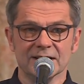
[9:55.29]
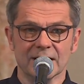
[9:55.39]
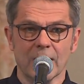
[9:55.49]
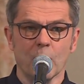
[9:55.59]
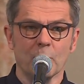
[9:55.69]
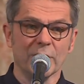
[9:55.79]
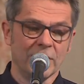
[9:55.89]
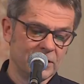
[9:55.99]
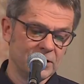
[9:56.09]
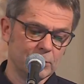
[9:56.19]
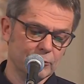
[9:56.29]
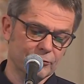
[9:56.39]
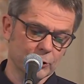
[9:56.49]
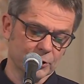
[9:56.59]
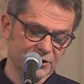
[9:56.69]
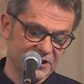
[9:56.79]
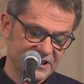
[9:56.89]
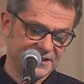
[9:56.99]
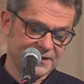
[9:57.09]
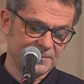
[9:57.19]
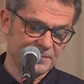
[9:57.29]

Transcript: glaubwürdig.